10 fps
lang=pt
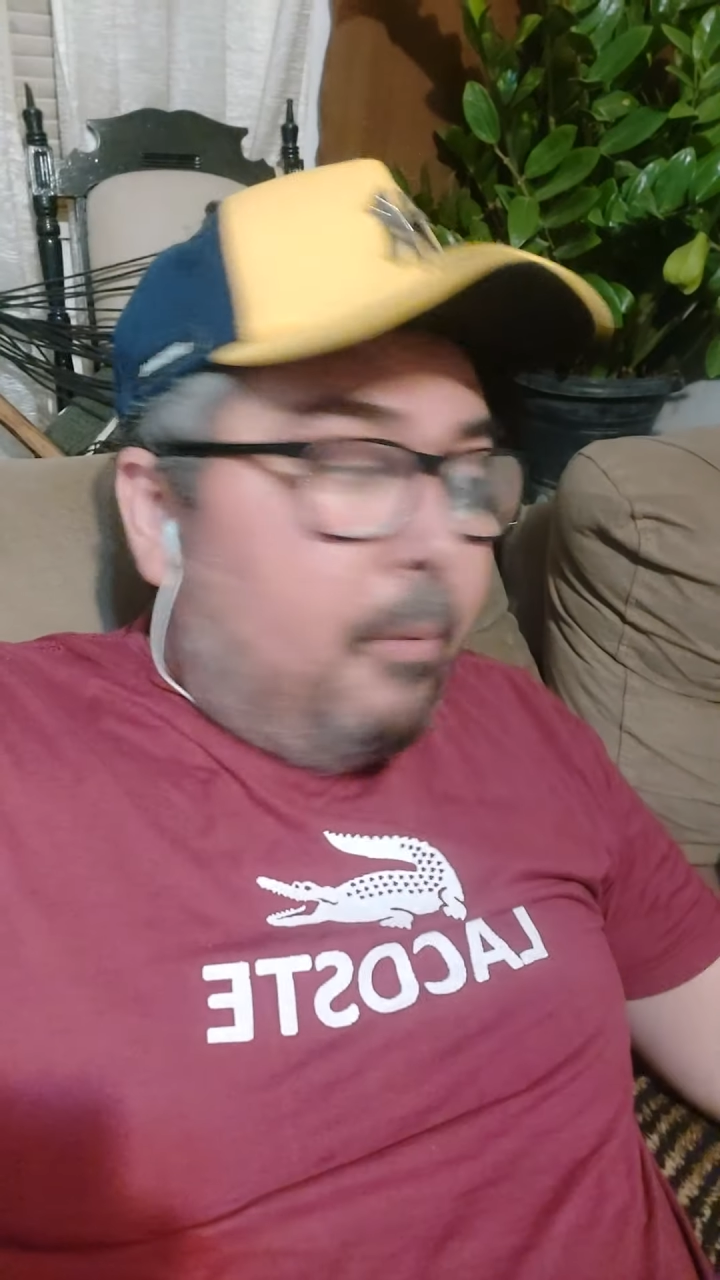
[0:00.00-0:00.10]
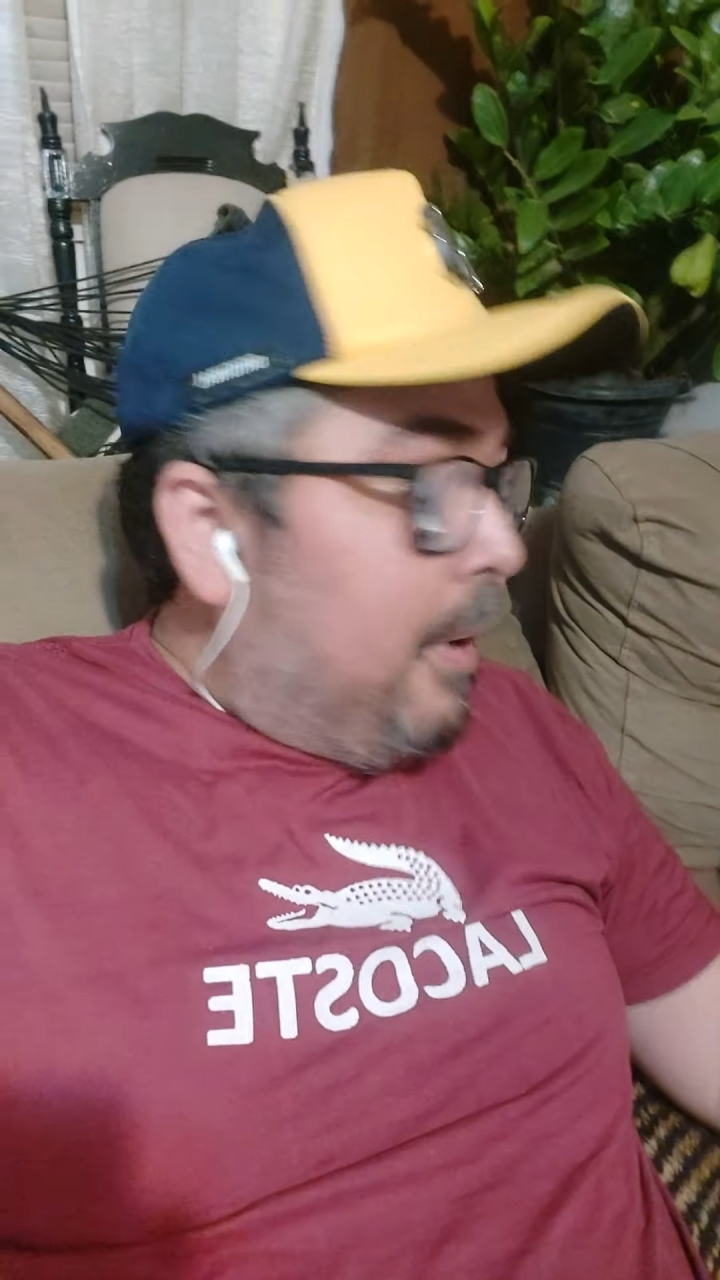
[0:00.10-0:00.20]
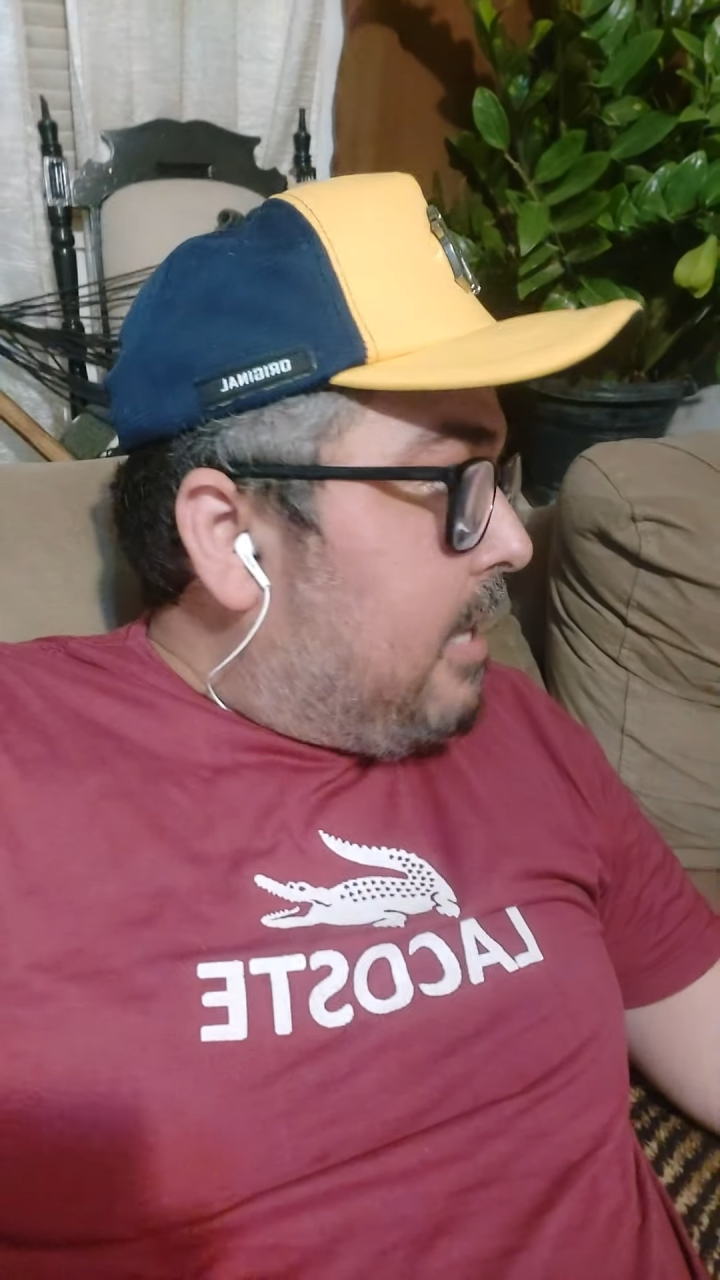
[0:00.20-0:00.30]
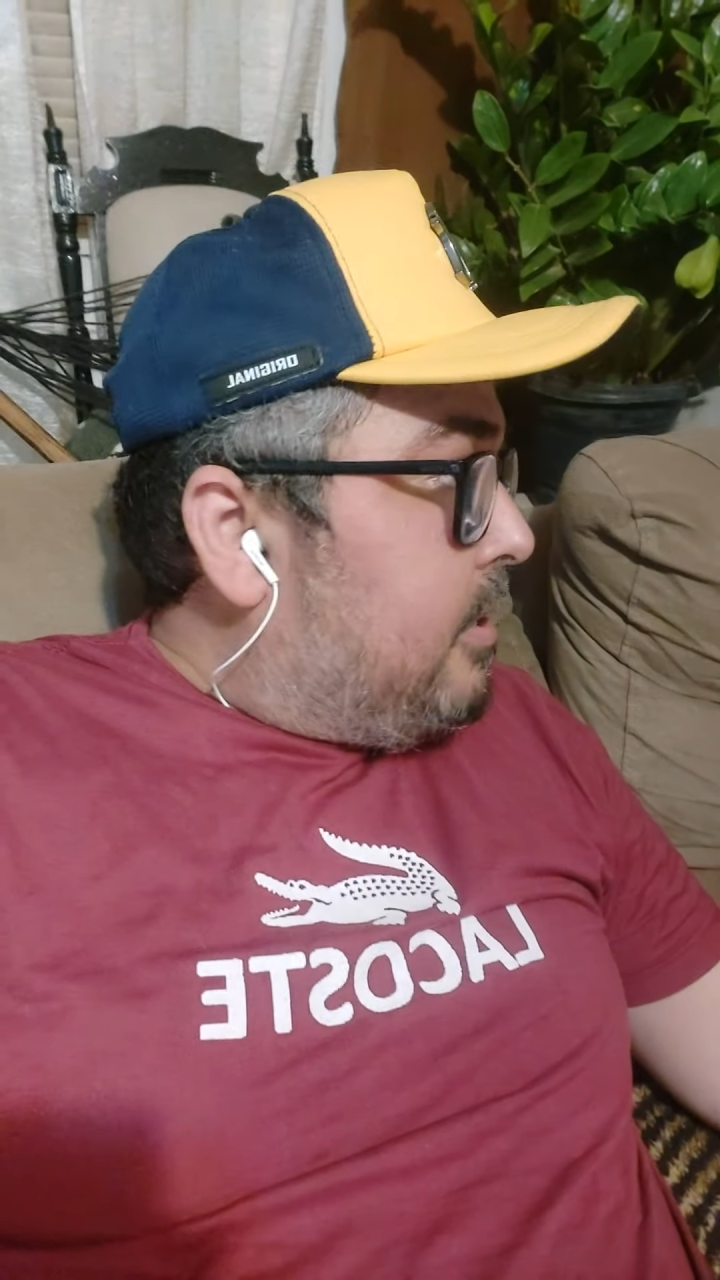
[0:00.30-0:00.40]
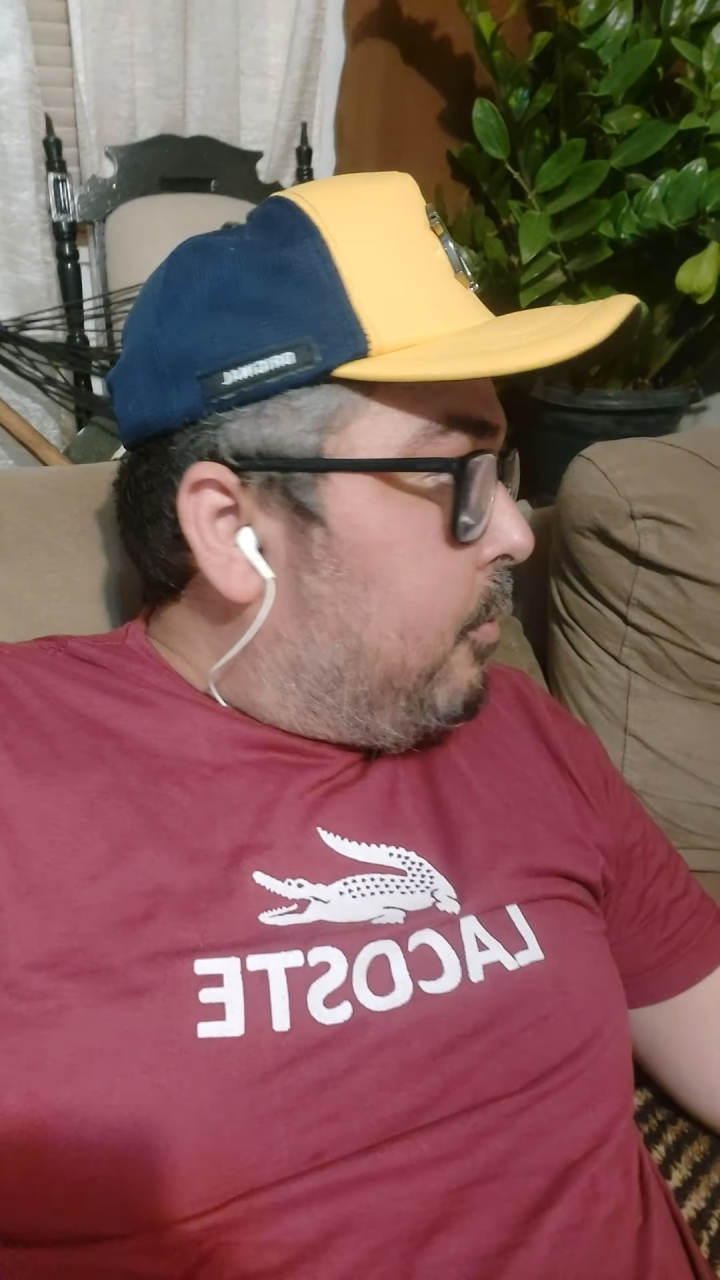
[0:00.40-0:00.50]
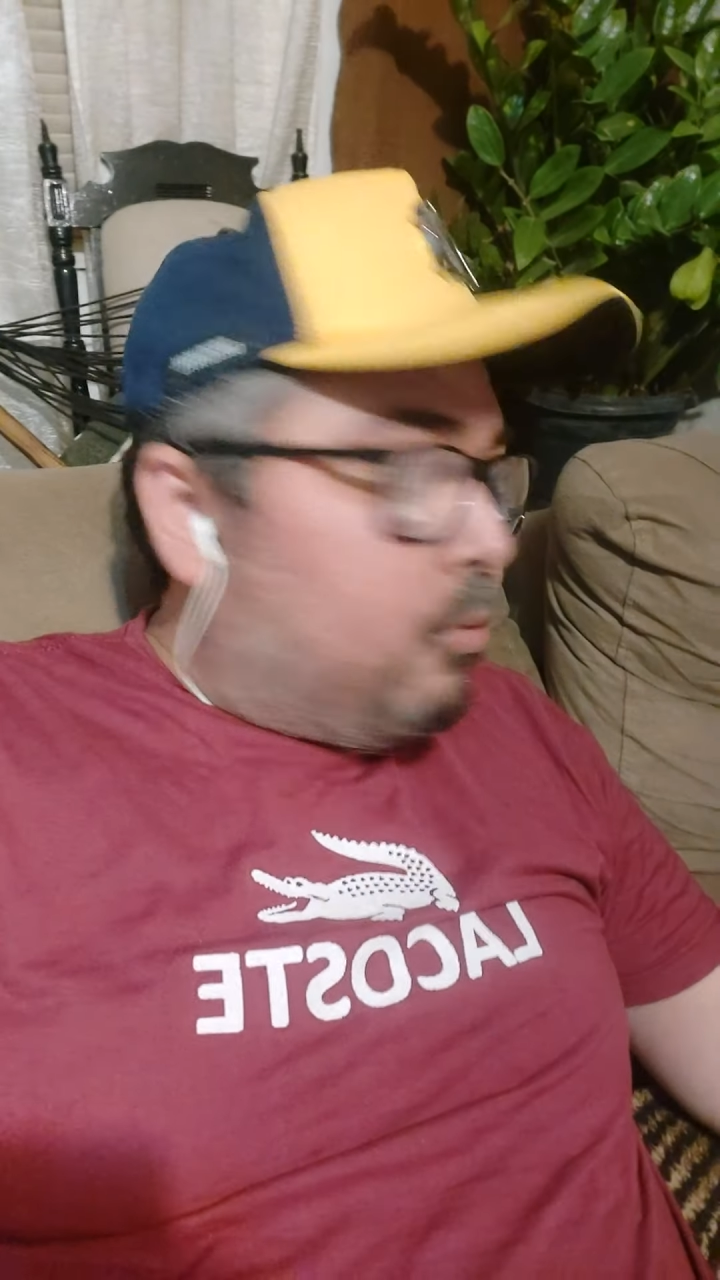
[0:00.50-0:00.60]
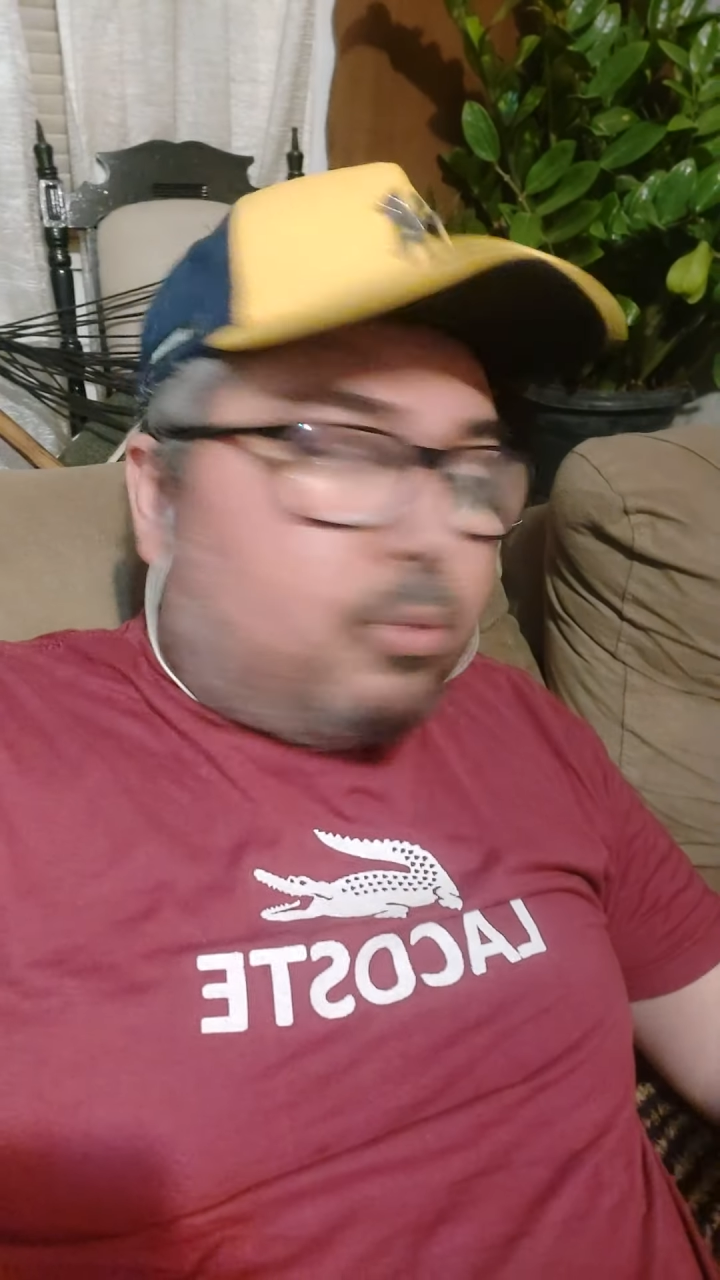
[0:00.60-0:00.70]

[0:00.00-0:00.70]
é o Brasil